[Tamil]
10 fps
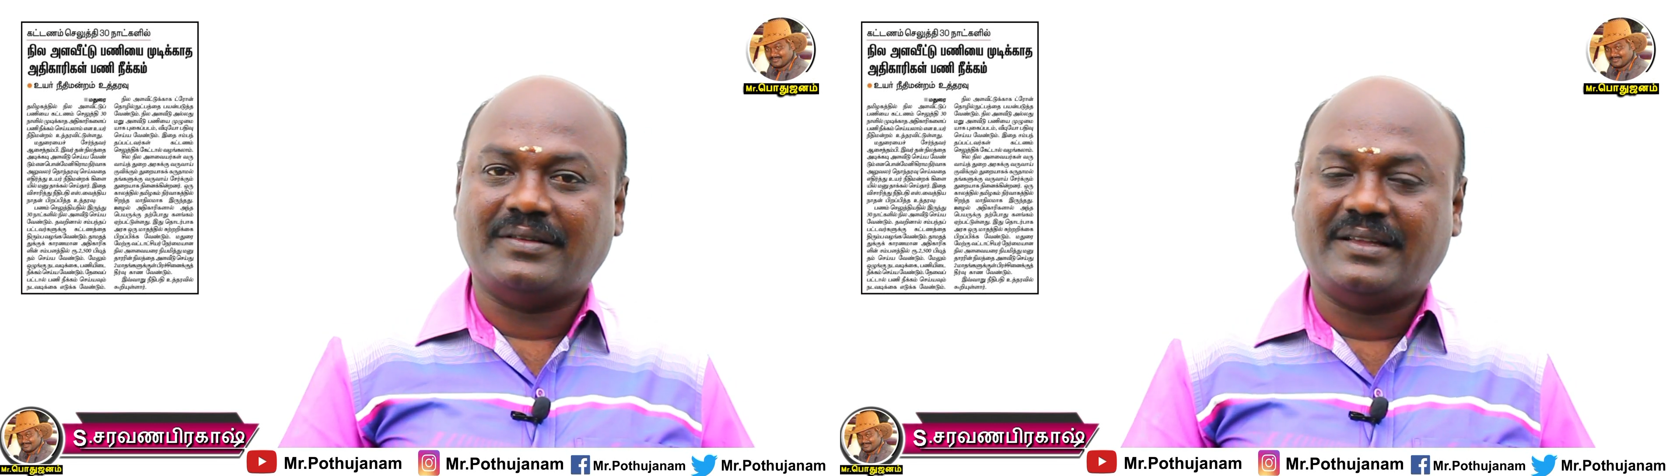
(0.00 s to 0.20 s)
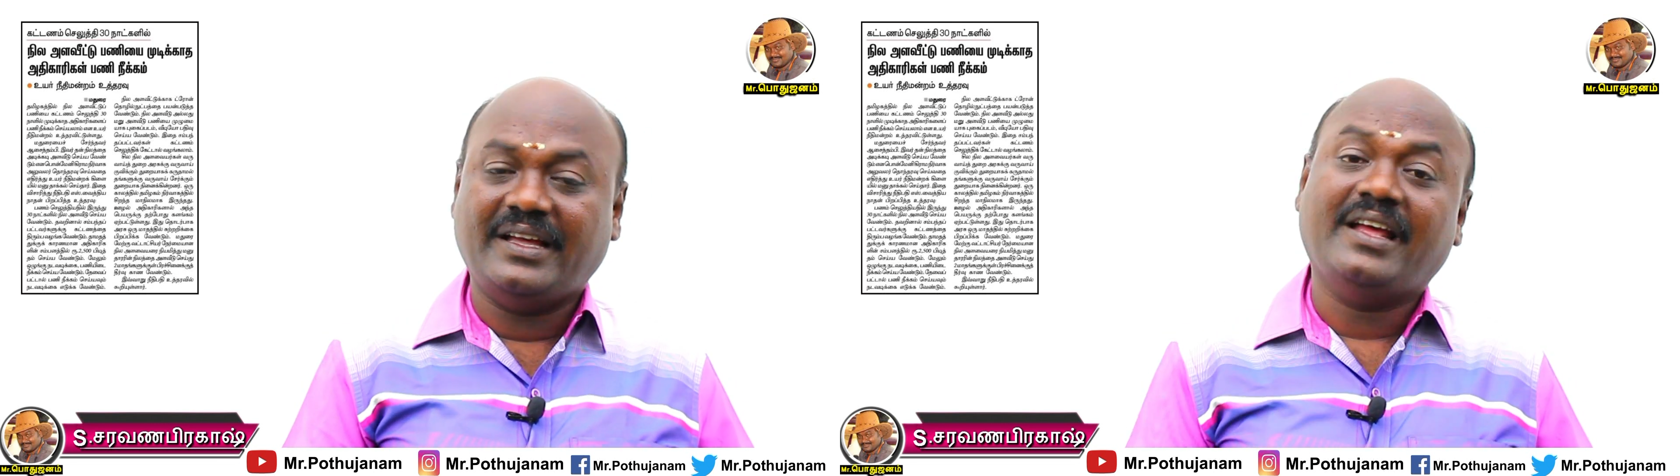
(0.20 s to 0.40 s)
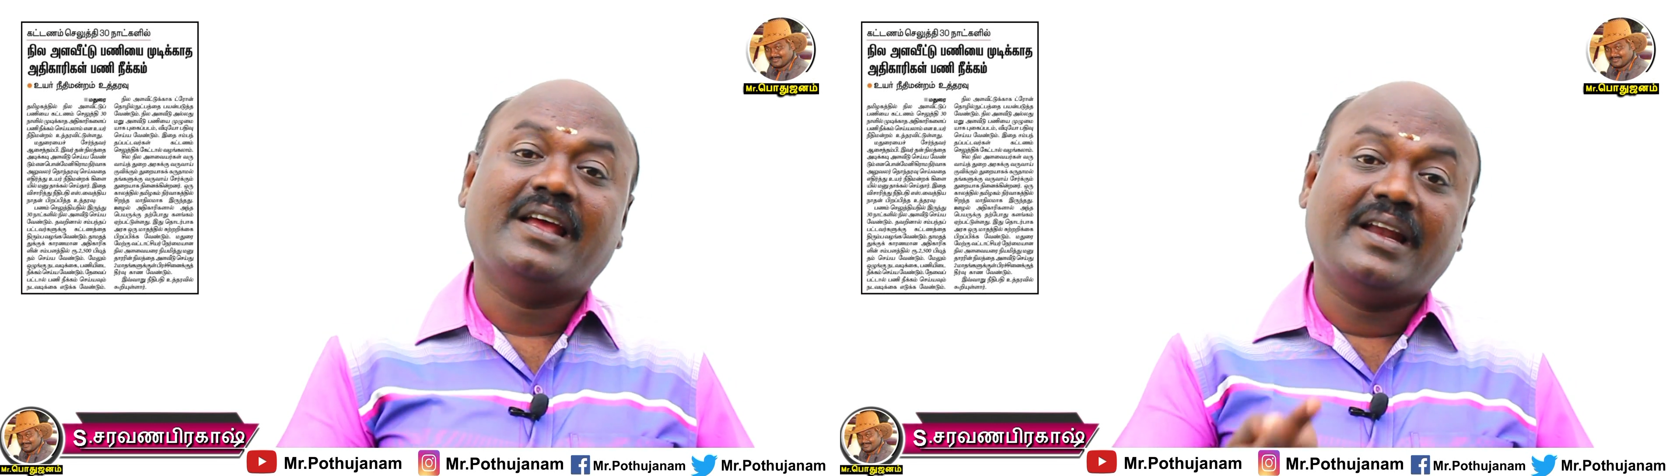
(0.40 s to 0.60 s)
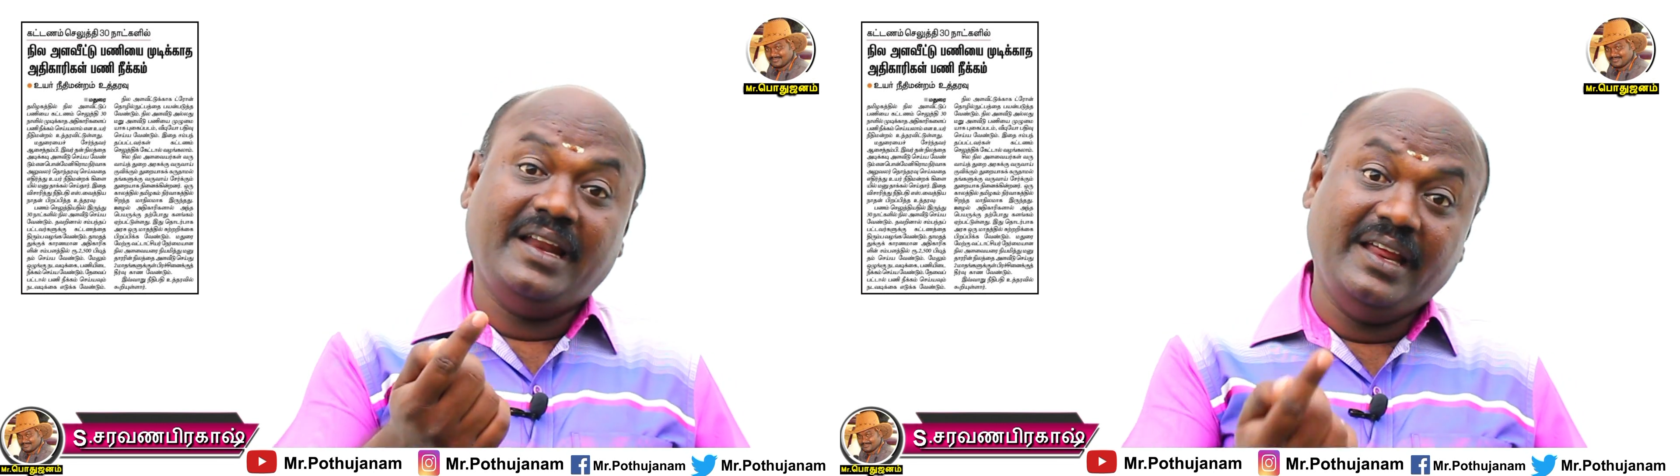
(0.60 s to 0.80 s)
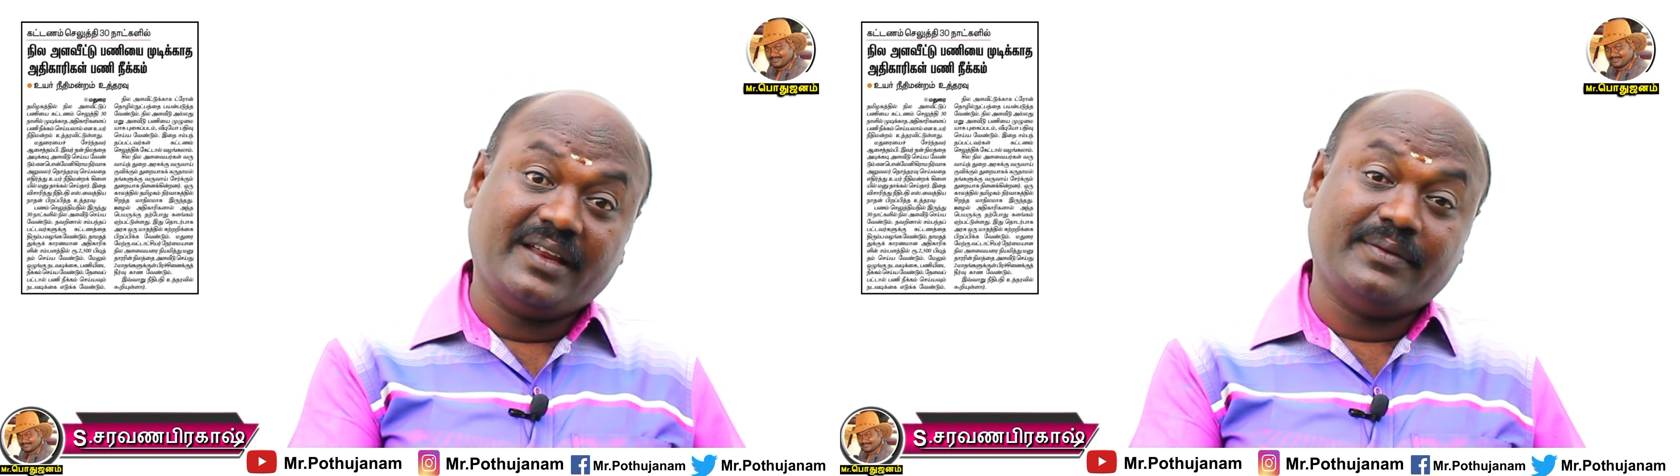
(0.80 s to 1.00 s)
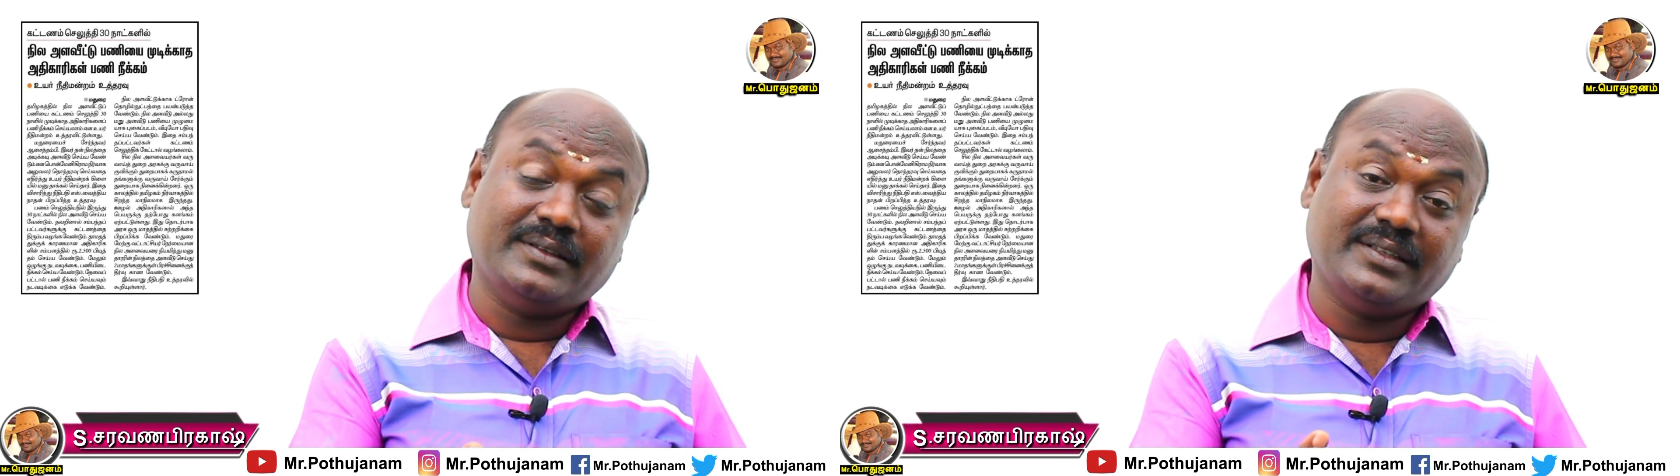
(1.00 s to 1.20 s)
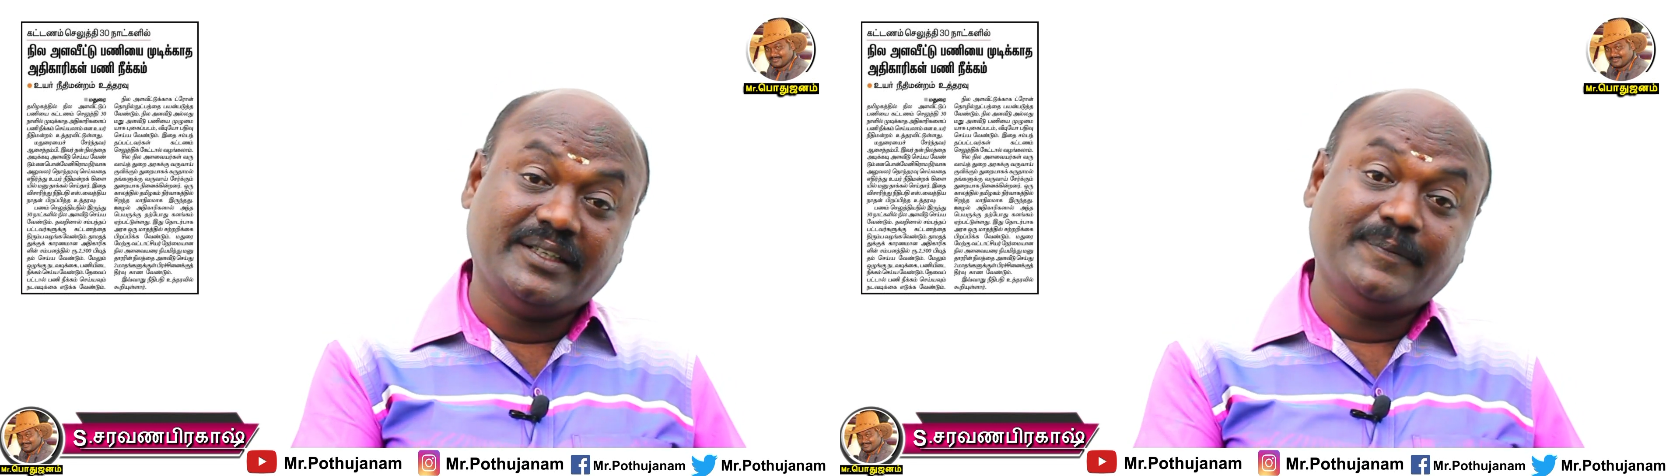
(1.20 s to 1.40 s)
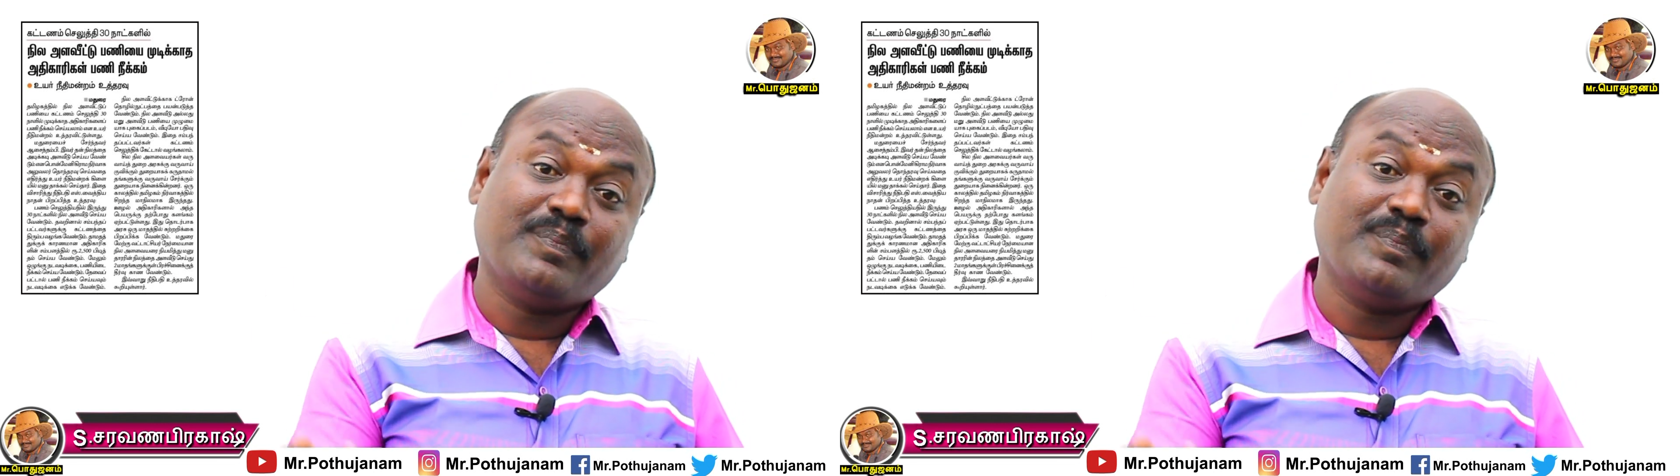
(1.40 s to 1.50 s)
வந்து நீங்கள் வந்து